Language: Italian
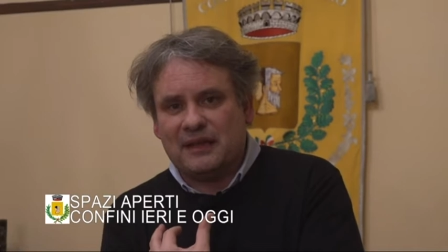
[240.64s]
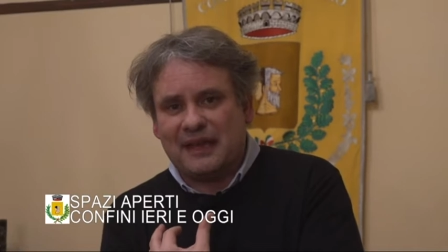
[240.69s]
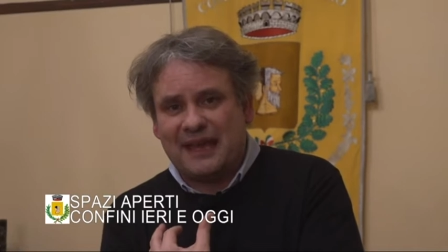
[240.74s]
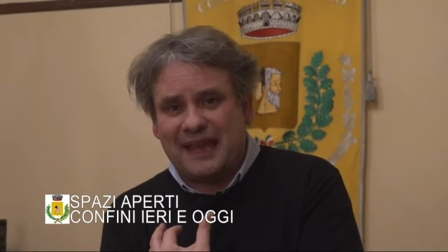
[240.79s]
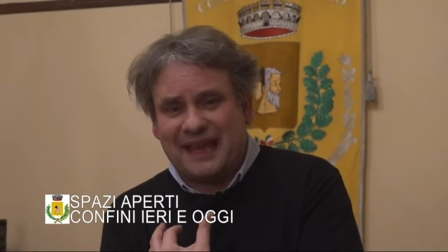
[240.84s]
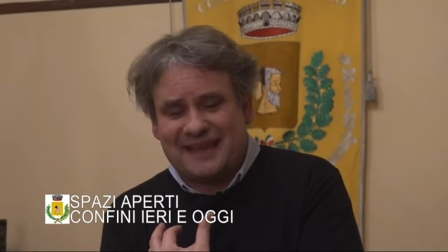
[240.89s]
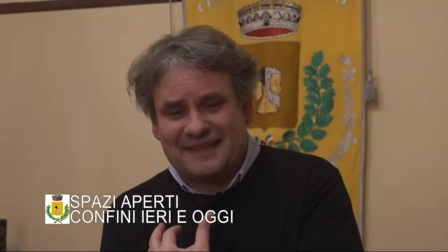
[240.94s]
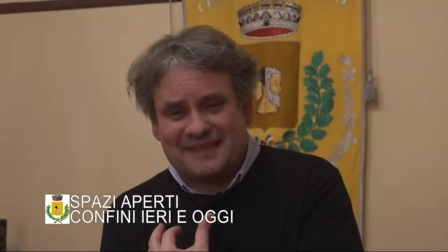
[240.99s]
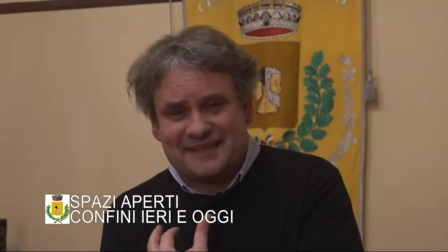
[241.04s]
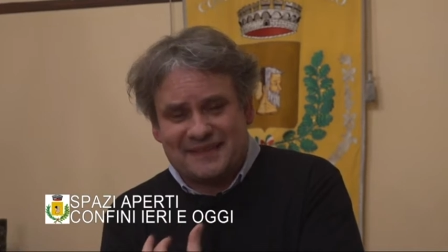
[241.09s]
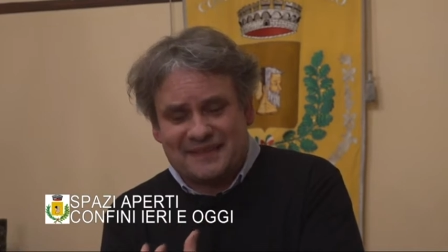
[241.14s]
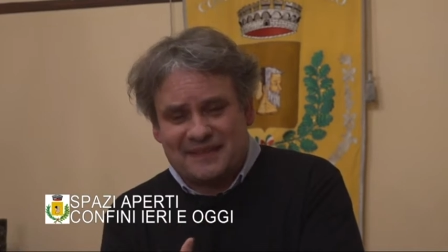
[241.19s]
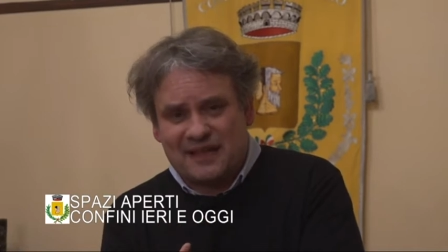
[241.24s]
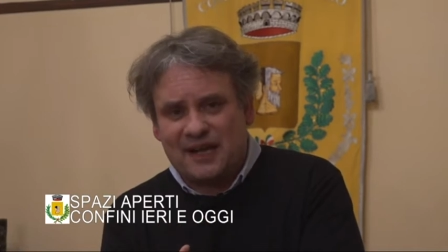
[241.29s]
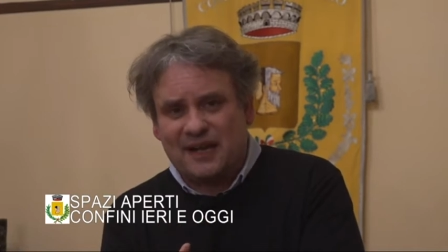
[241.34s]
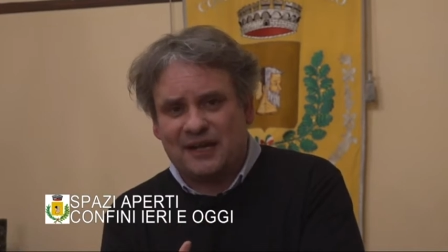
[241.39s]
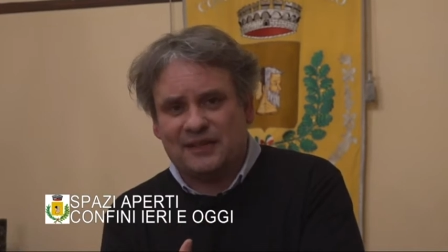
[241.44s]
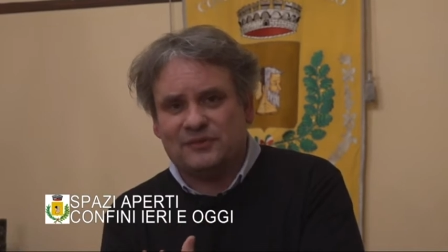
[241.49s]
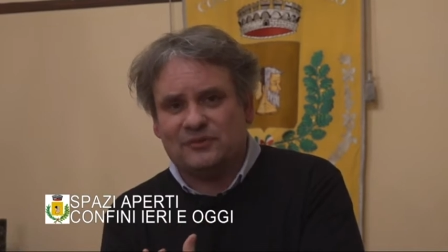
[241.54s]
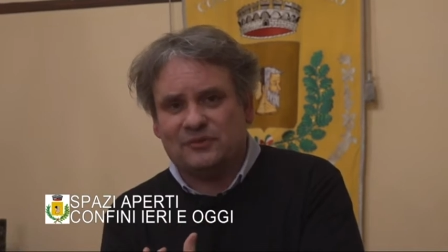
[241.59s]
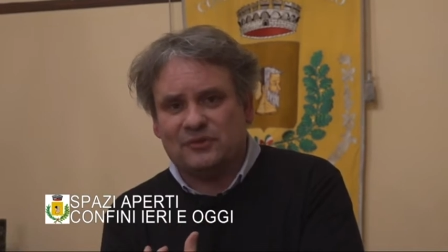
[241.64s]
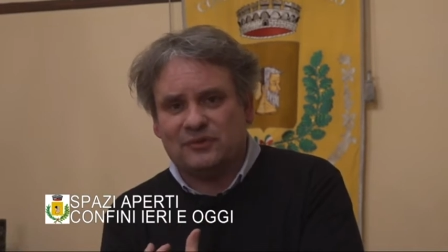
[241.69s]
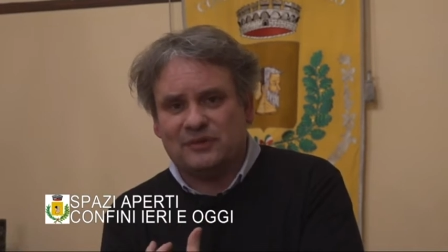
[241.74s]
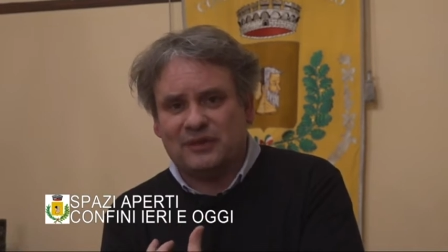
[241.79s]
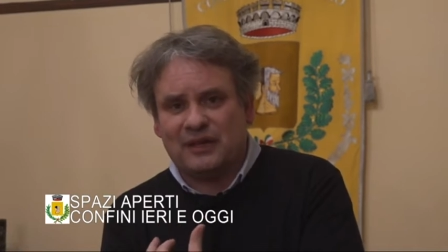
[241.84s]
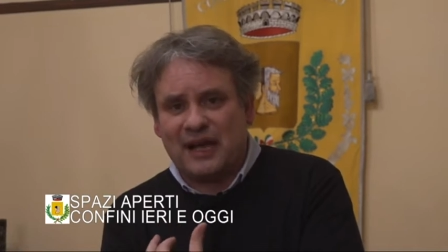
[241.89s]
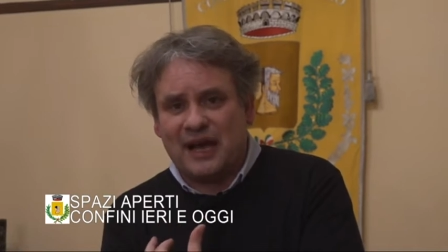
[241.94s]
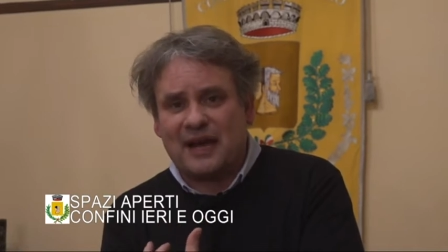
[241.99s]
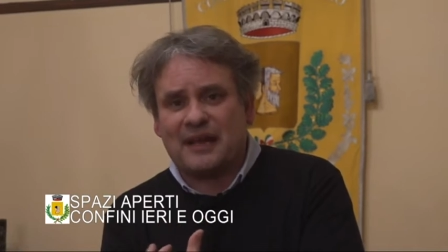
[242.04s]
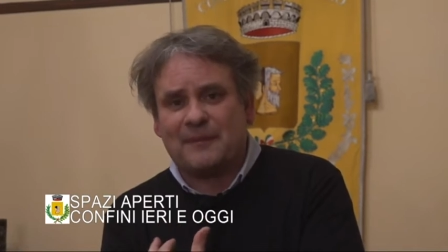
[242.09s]
è
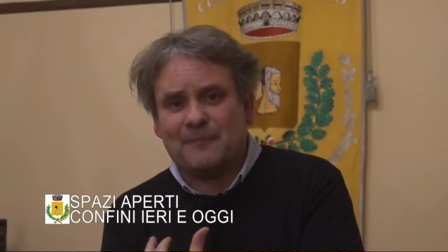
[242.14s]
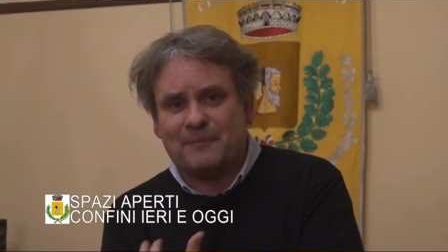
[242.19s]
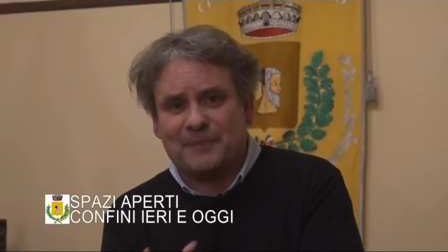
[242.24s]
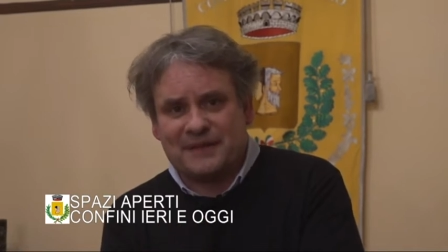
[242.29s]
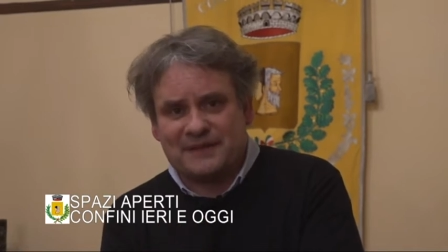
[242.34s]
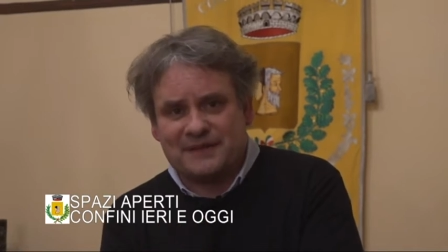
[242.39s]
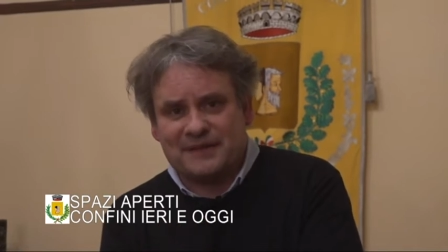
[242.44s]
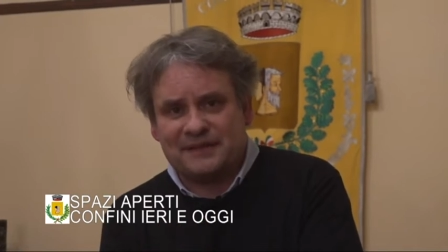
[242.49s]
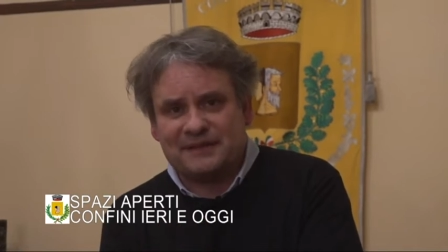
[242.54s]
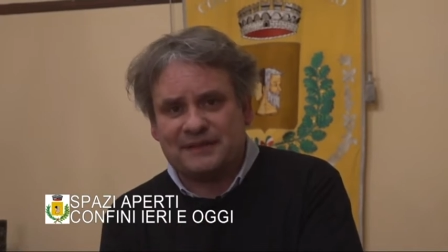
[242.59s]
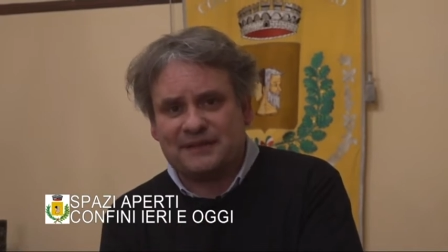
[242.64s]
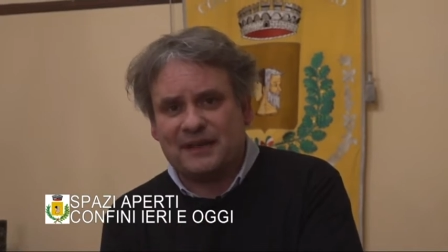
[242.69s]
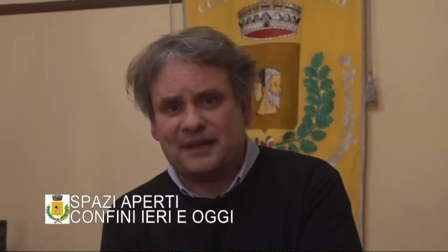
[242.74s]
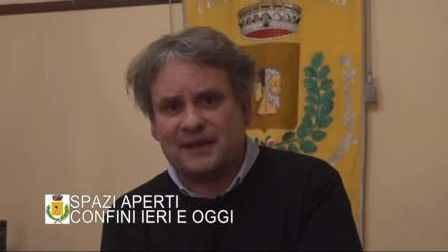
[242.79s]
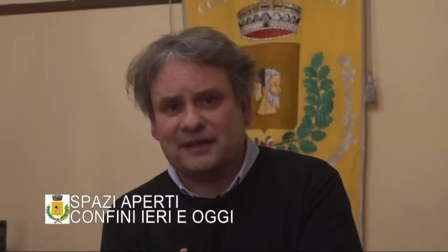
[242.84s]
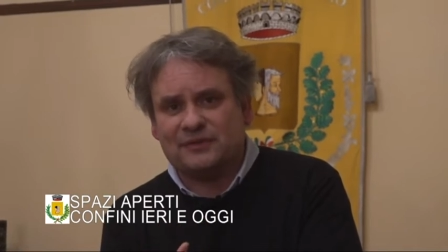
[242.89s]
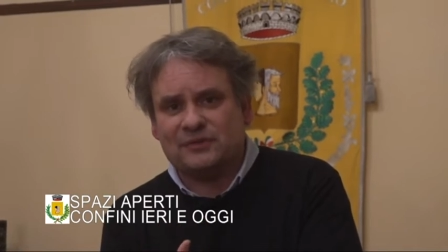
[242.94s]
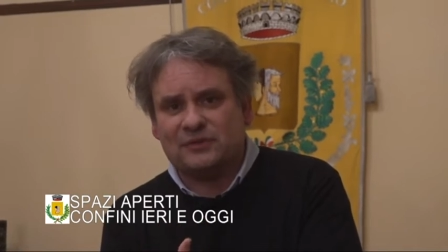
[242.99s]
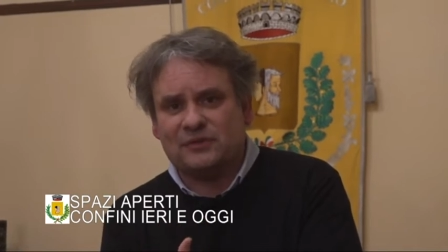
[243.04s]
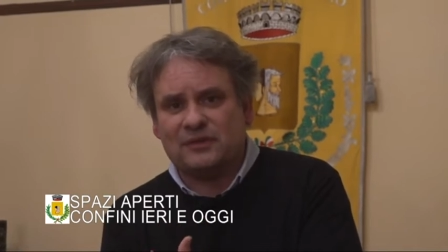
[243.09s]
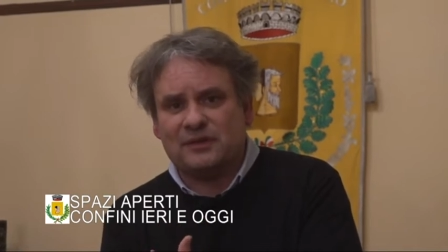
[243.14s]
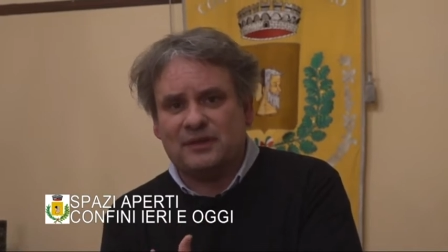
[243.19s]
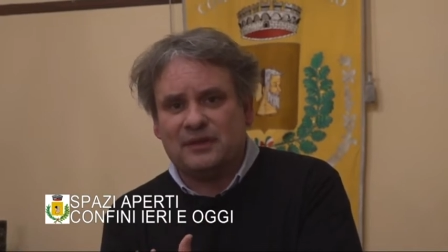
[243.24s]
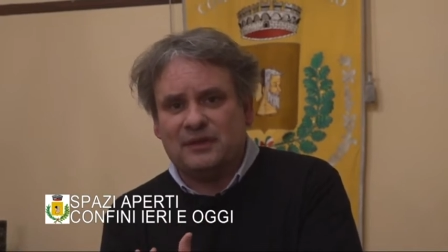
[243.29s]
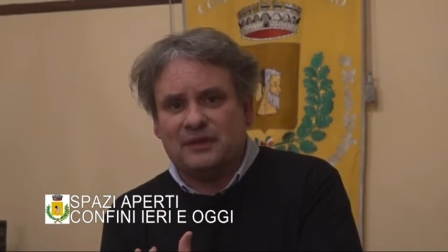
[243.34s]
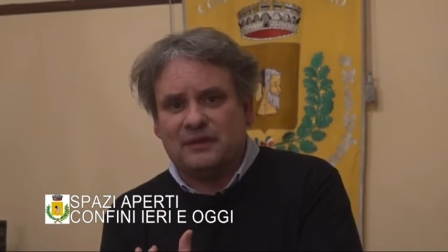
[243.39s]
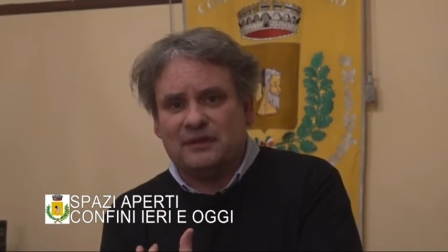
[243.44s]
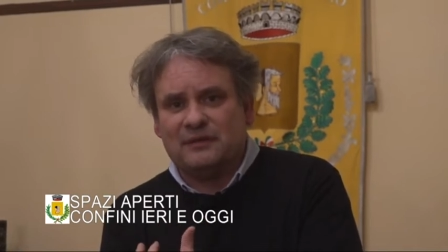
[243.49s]
stato, ha rappresentato